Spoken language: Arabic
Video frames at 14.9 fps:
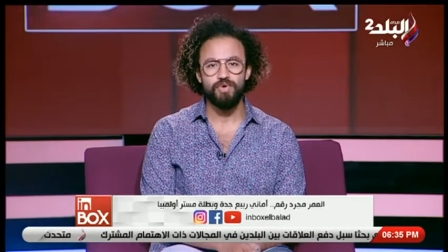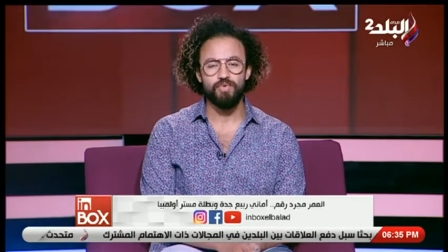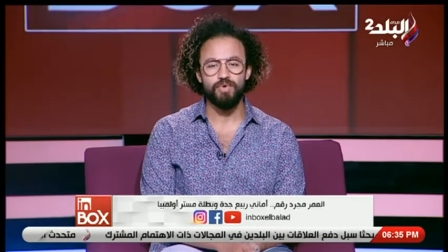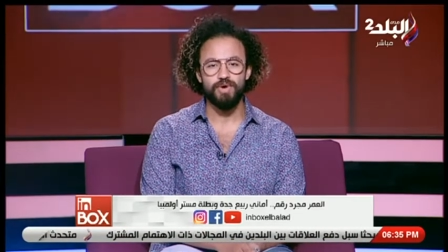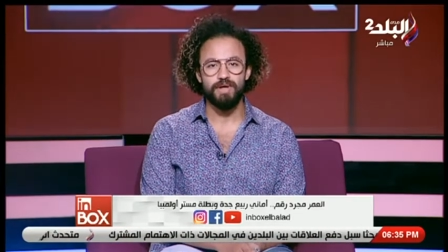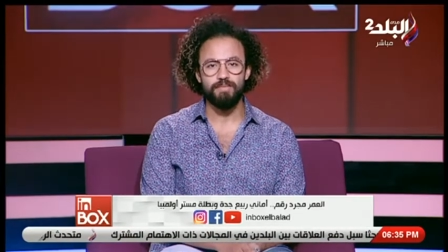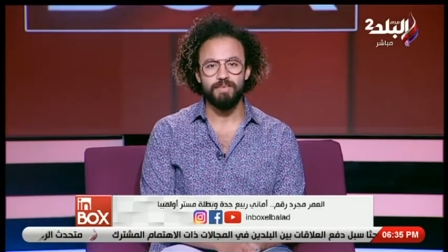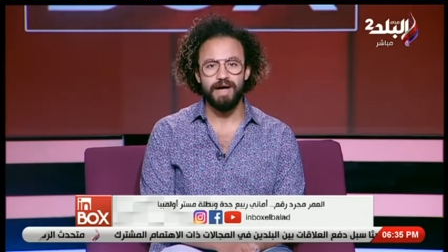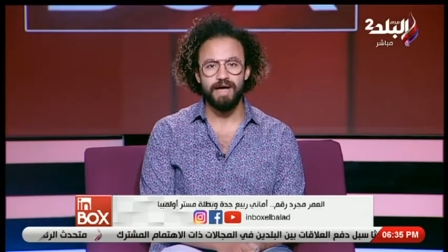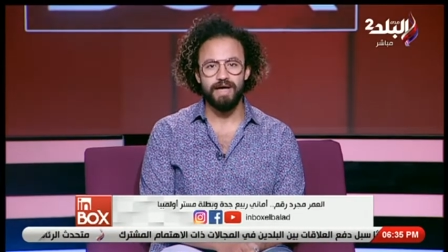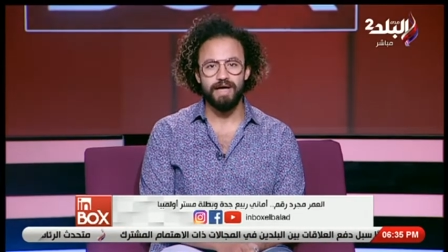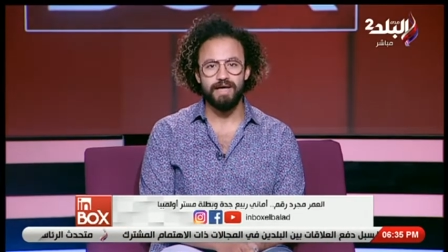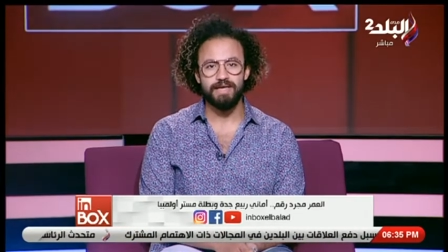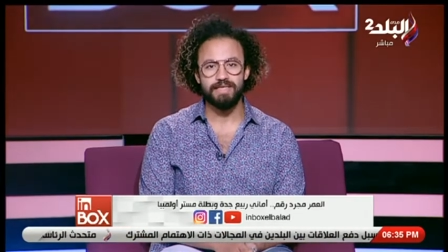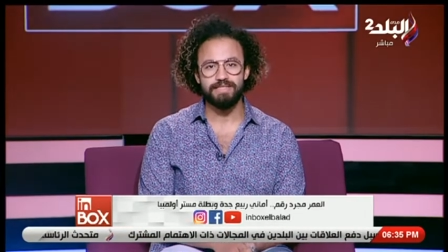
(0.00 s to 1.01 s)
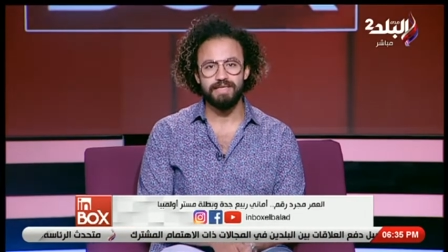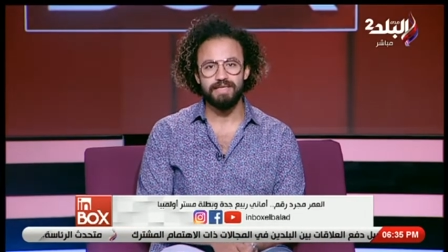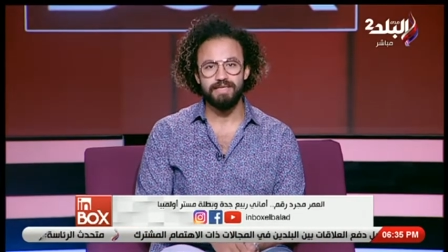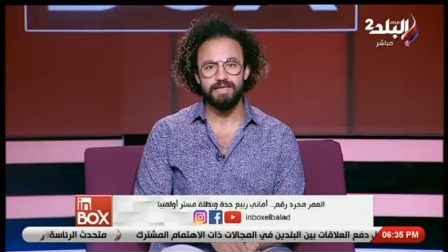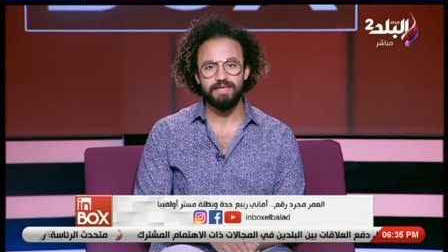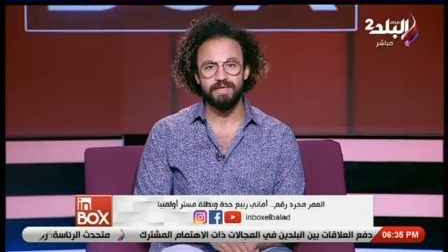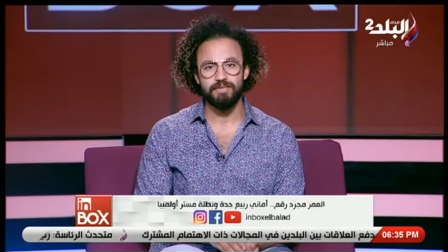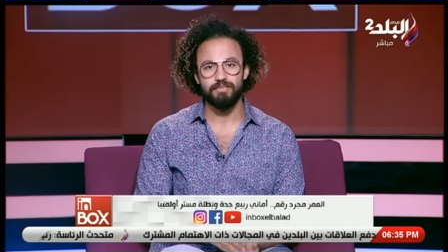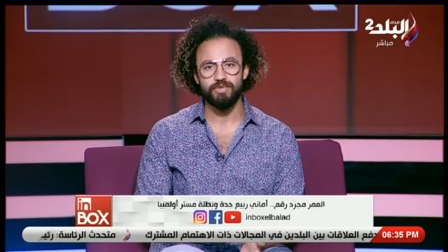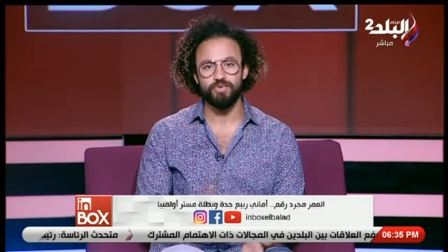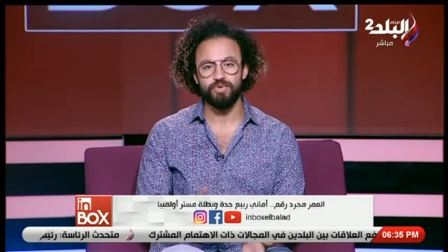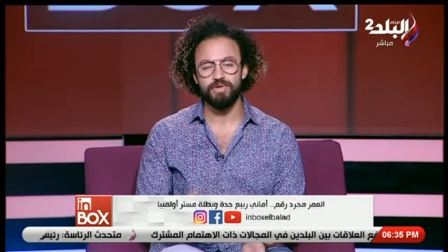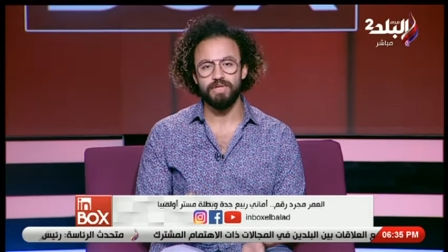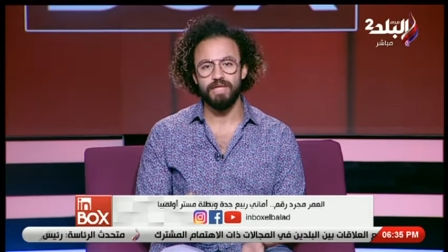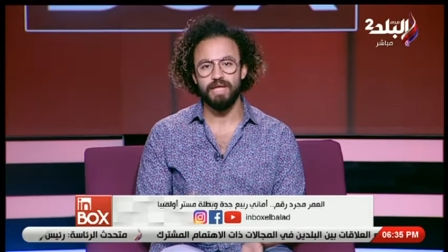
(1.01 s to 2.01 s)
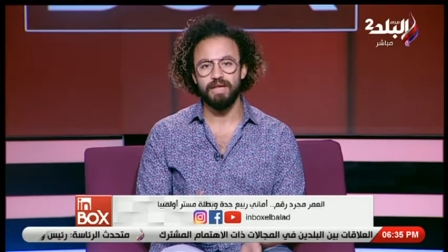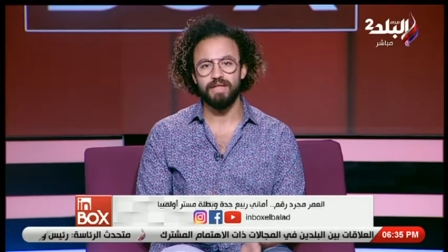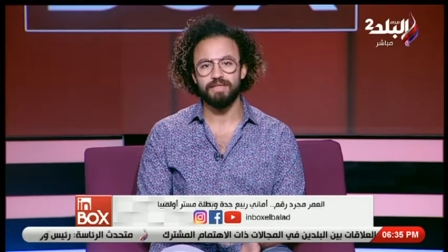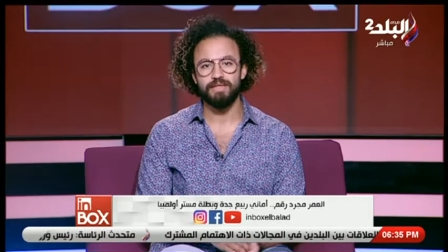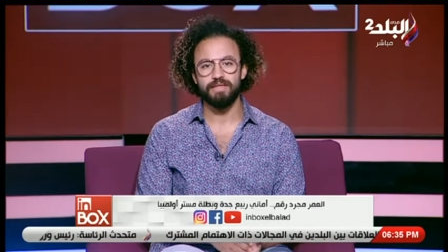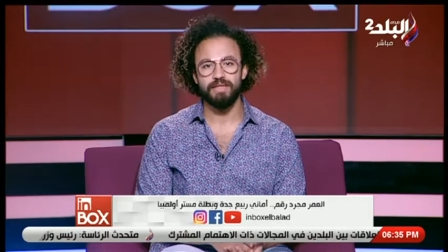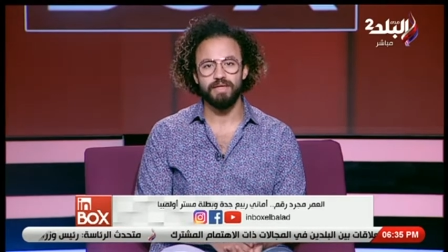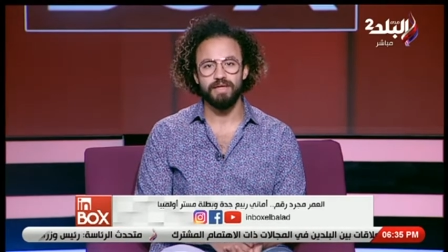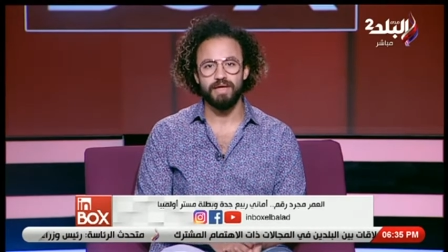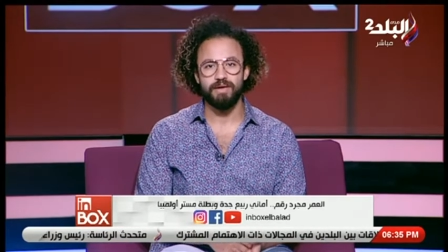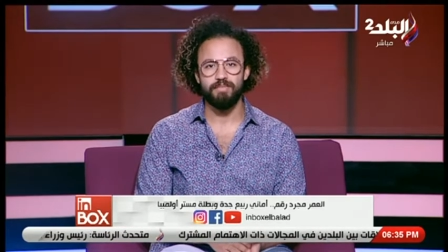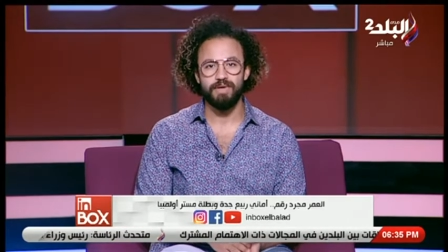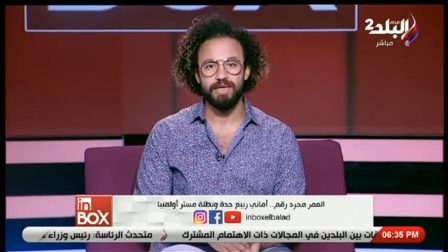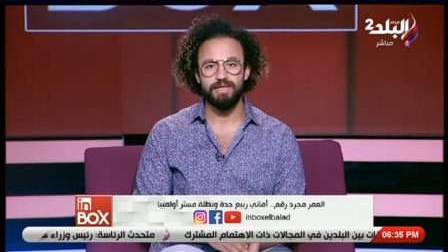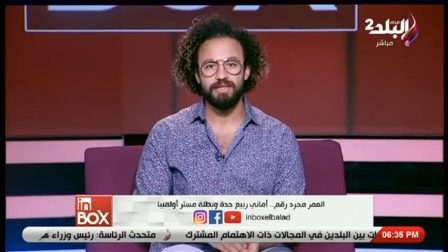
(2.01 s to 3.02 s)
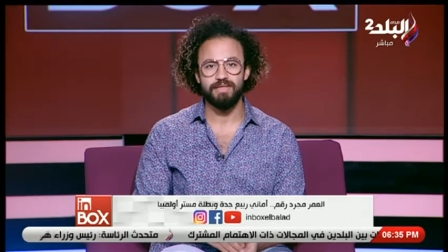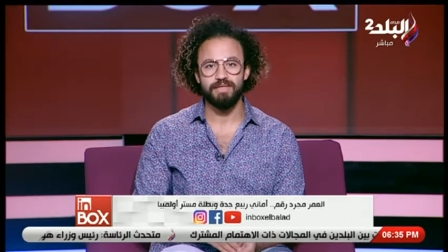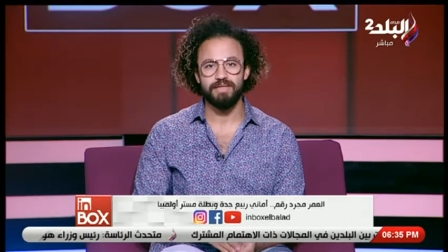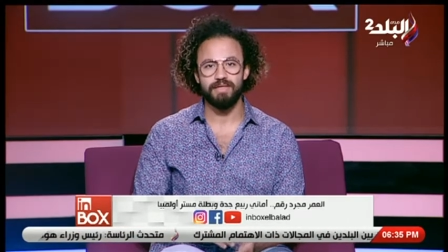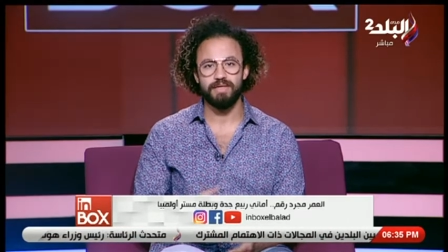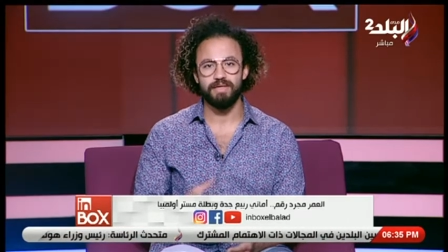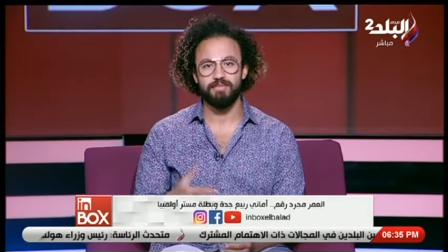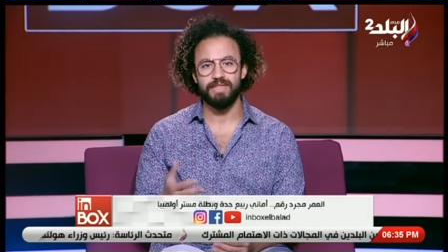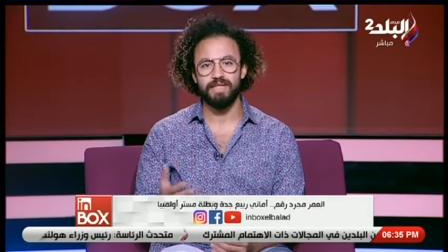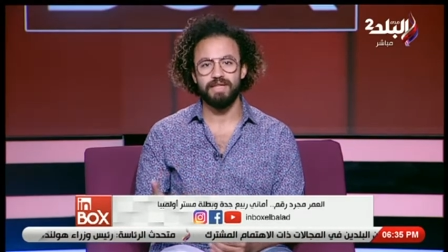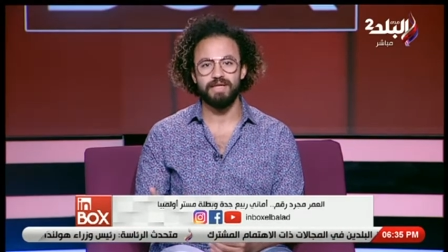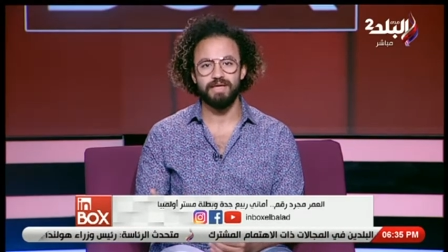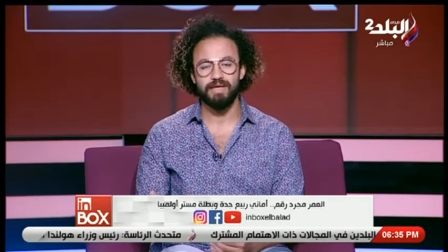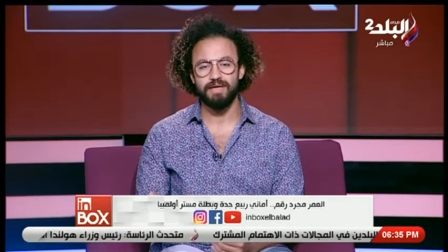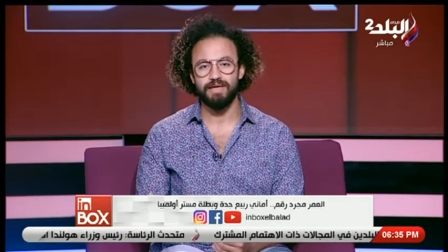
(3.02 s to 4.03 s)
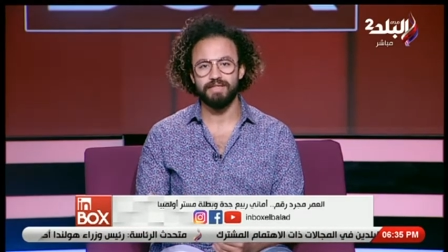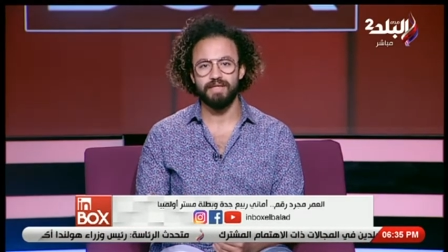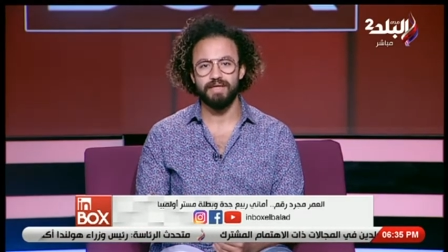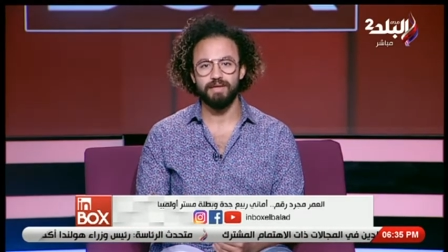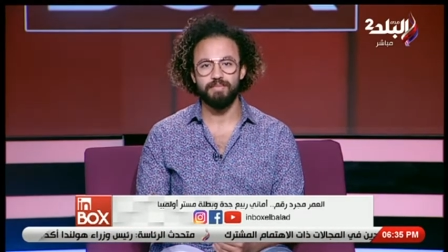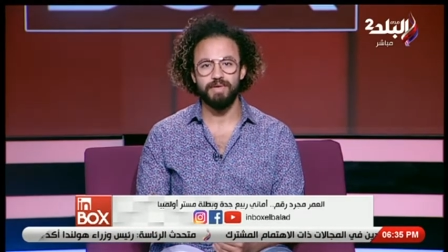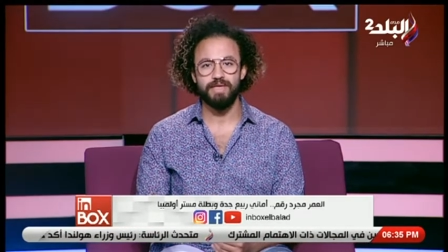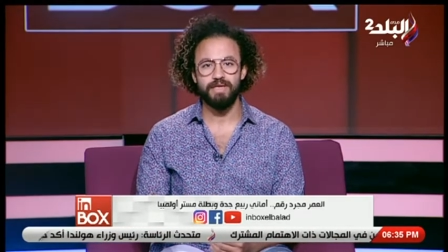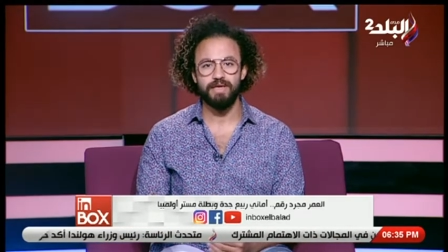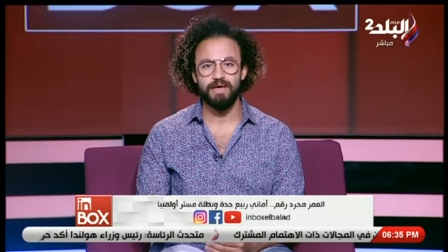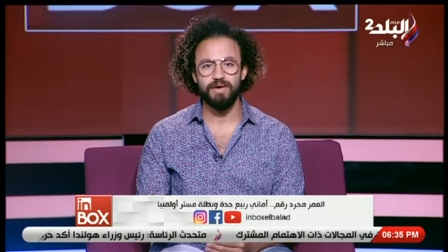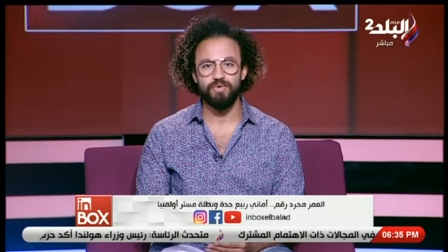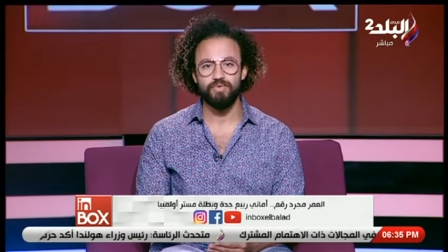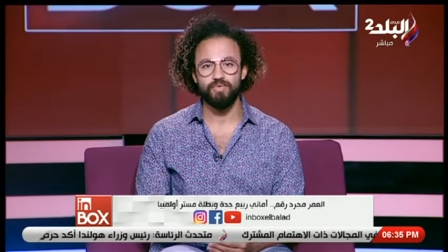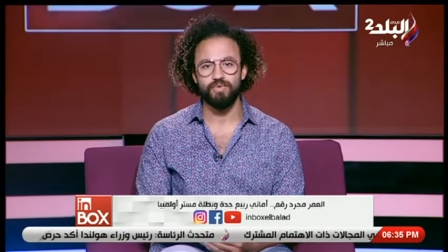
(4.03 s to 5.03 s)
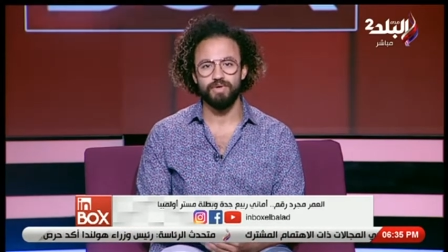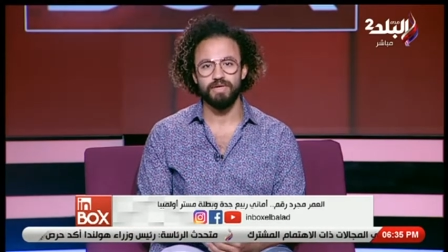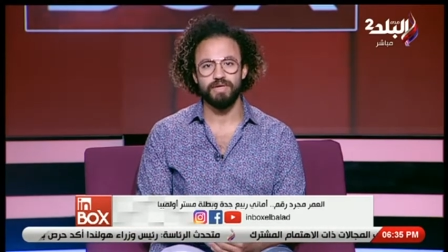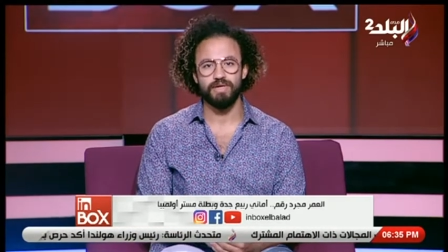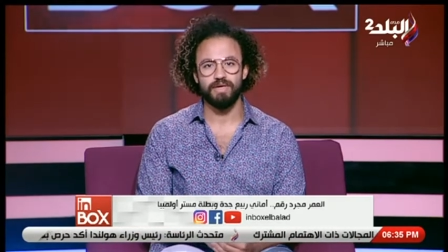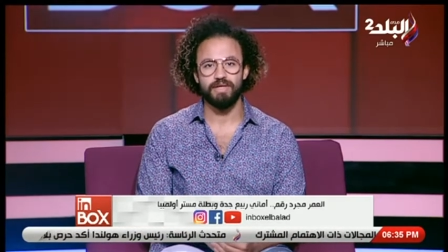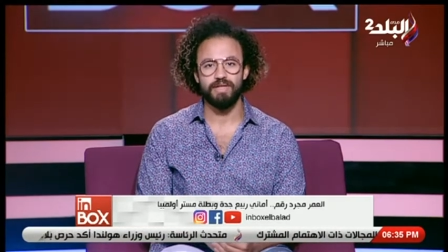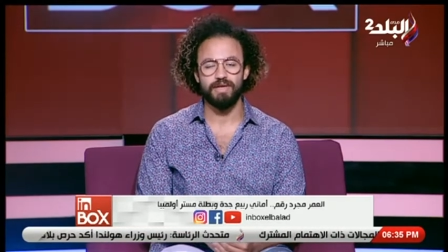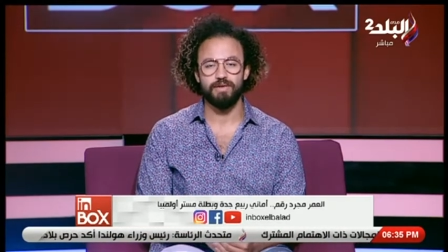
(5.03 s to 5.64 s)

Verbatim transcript: ومحققه زي ما نوران قالت 40 ميداليه ذهبيه وغير